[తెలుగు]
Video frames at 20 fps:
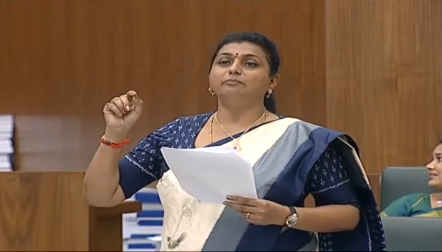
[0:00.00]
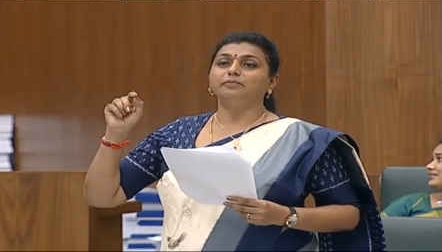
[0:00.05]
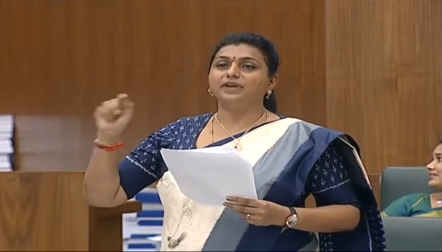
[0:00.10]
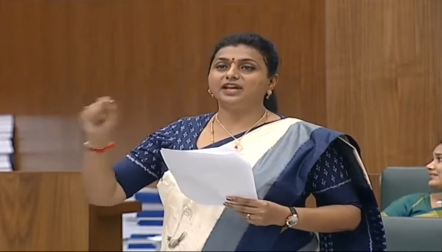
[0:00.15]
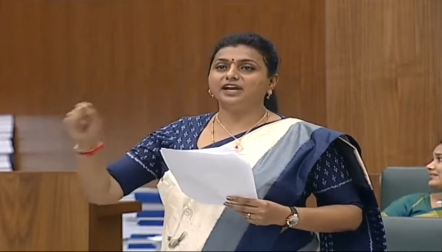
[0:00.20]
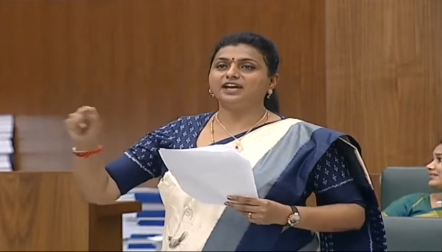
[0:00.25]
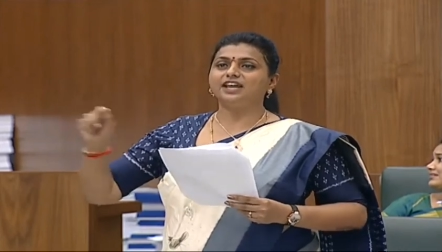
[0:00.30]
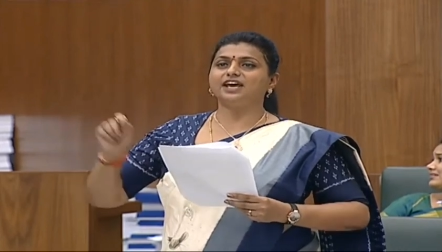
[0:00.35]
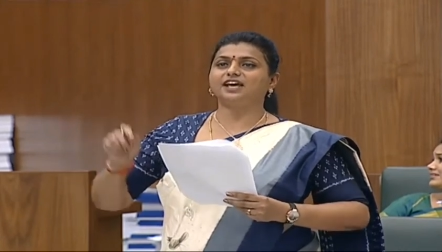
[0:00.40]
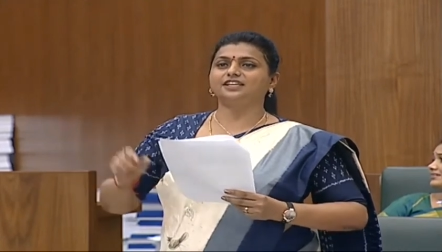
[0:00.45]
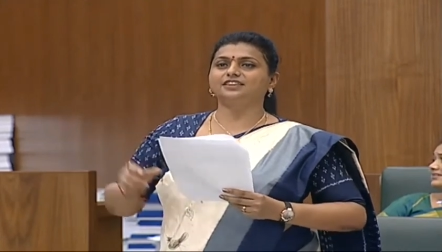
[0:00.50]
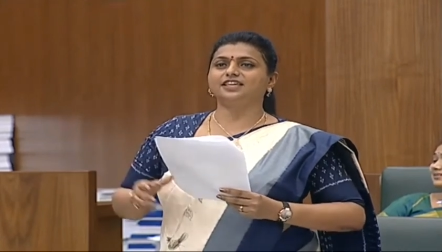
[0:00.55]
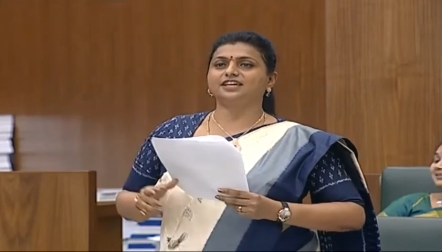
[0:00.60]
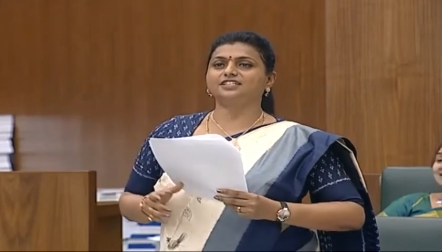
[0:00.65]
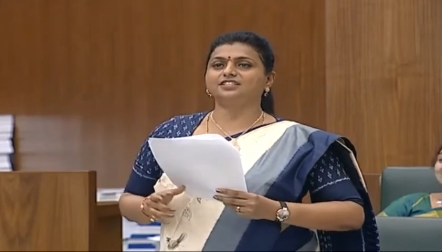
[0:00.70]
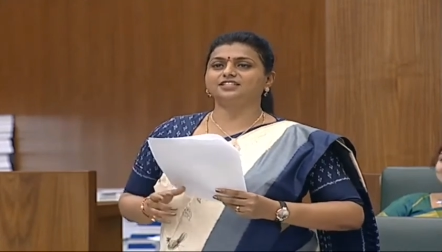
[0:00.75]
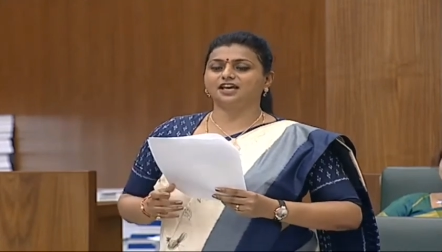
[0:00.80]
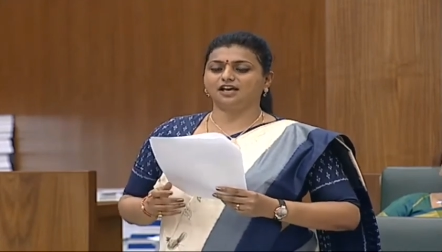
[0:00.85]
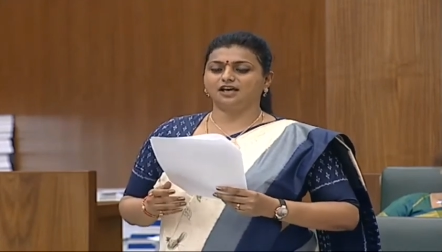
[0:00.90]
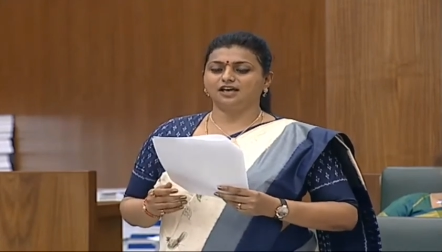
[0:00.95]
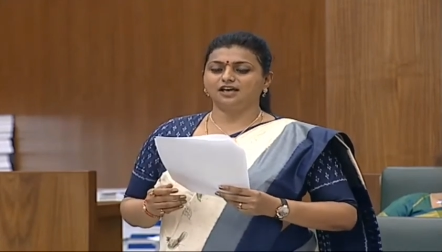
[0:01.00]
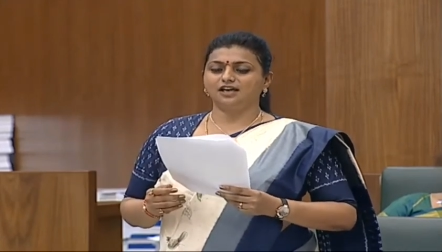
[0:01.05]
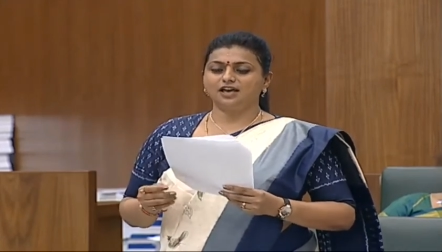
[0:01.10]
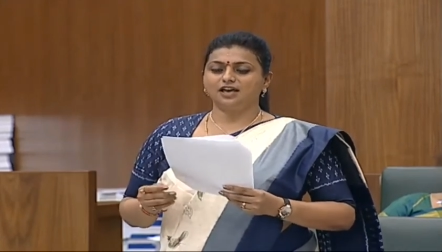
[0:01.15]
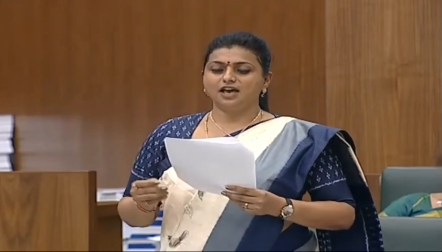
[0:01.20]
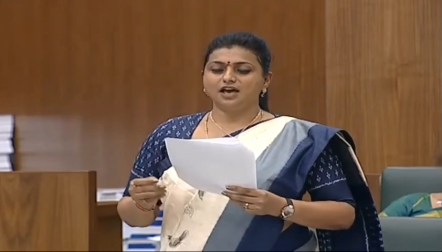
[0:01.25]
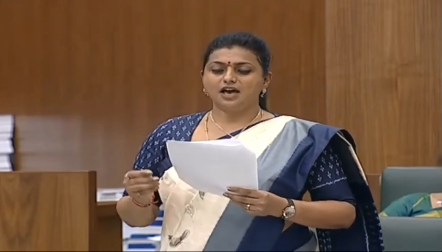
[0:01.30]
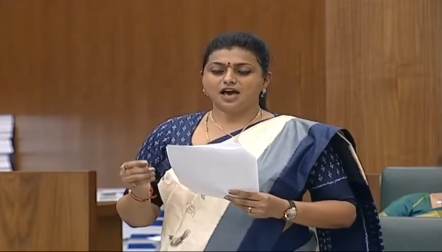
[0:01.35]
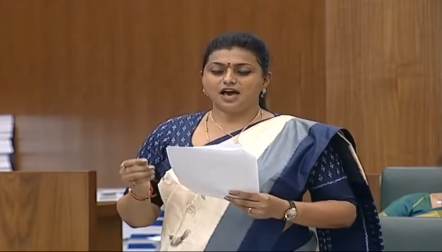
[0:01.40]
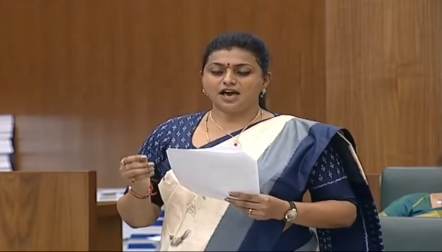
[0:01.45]
మీడియా అధ్యక్ష
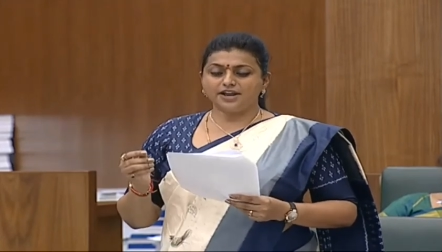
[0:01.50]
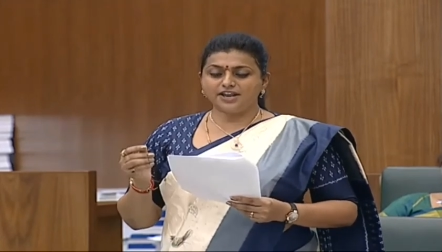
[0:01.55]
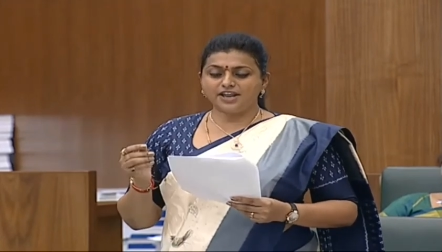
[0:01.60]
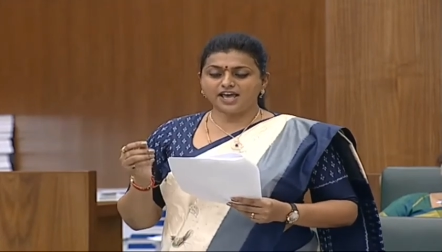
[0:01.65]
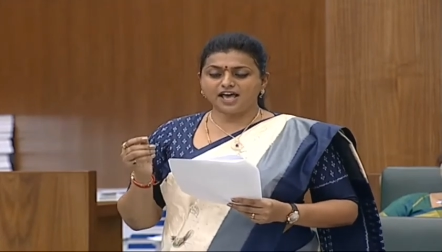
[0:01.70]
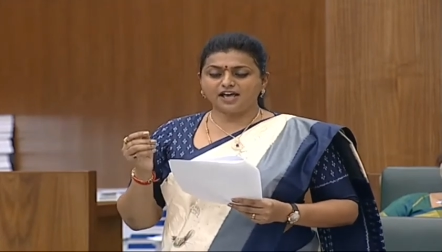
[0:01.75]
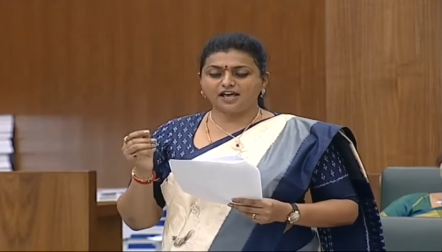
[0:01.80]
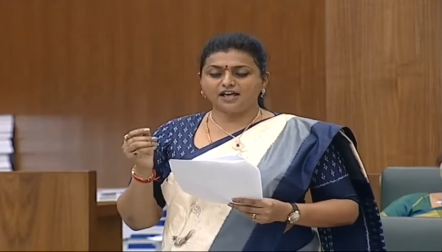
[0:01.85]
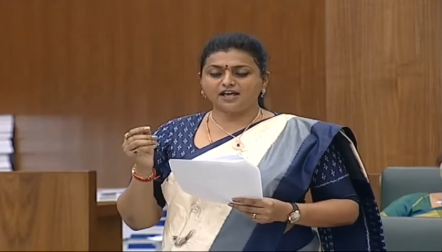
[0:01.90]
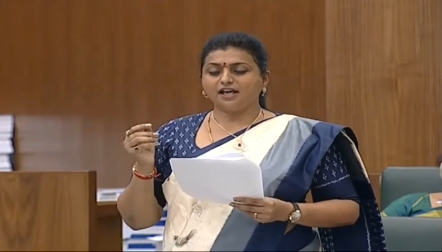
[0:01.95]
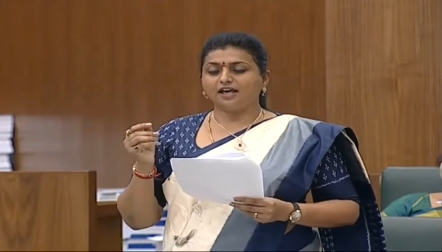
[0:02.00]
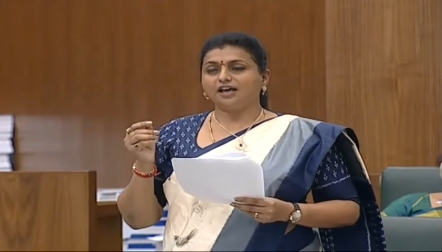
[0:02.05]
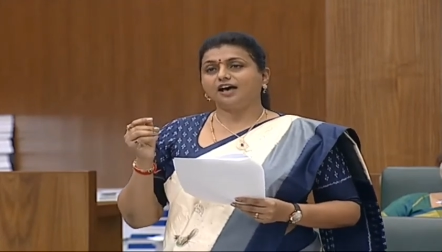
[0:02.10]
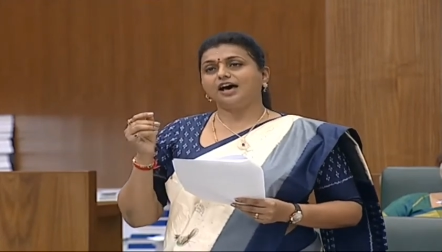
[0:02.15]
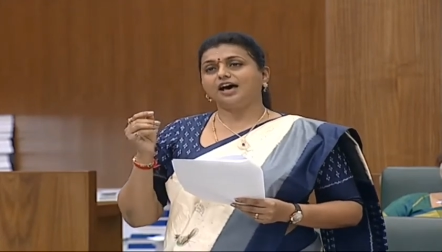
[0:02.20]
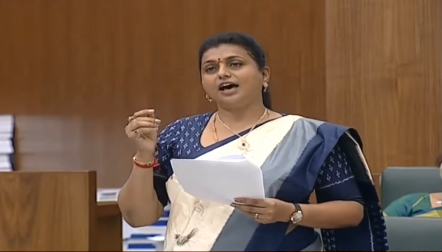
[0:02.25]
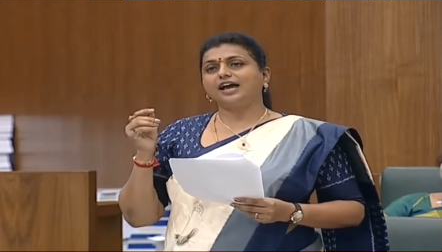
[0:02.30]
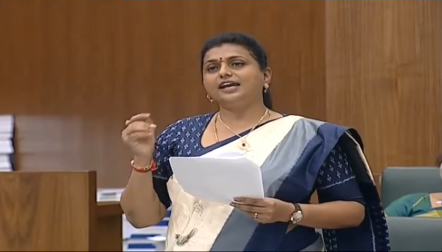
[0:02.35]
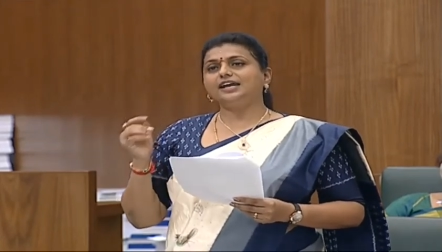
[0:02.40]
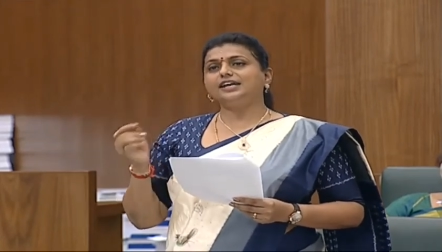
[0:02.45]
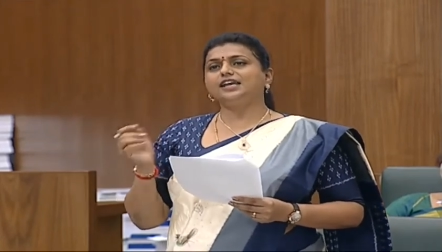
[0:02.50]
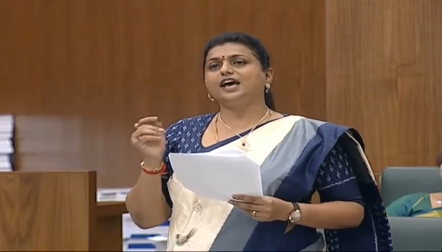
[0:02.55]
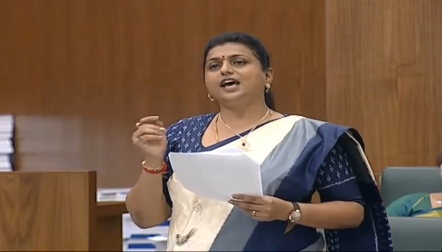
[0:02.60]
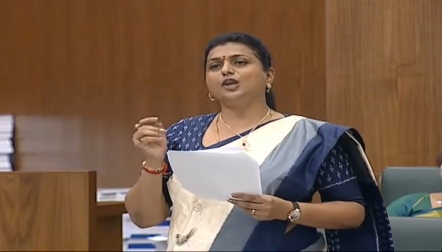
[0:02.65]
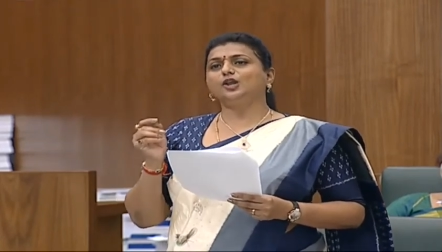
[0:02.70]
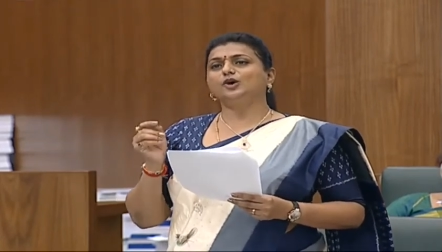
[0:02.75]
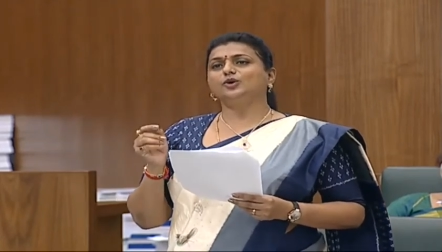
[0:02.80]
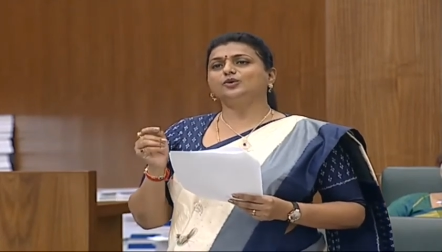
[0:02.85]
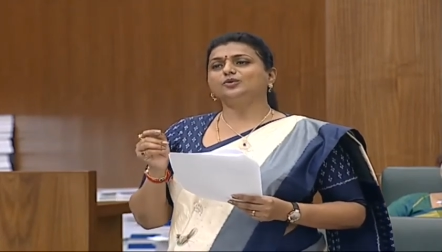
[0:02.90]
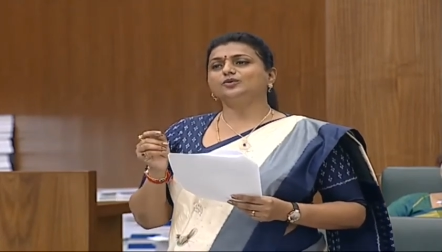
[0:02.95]
అన్న
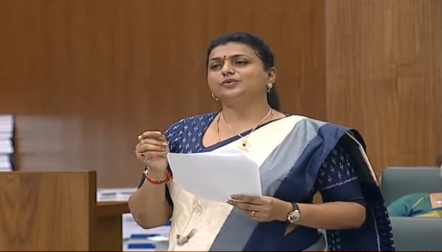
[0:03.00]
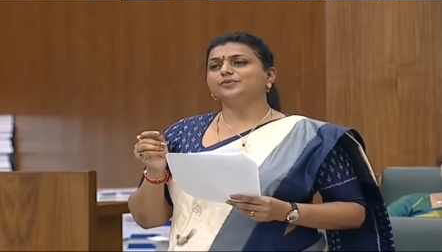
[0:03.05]
ఐడియాలు